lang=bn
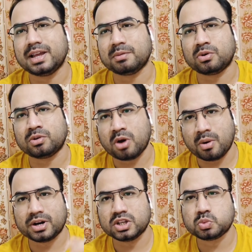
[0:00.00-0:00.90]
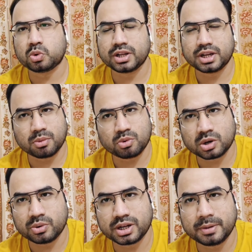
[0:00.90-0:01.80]
এবং মোহামেডান স্পোর্টিংকে
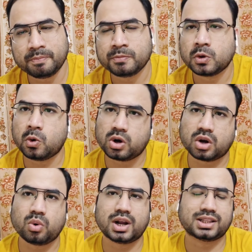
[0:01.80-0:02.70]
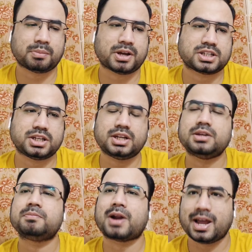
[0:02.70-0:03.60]
মোটামুটি গোটা কলকাতাবাসী
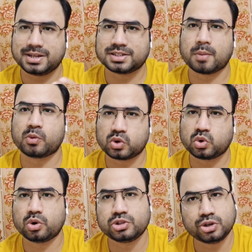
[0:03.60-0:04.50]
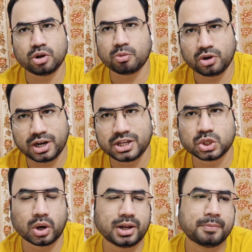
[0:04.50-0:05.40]
প্রায় সাপোর্ট করছিল বললেই
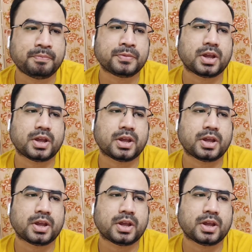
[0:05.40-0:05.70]
চলে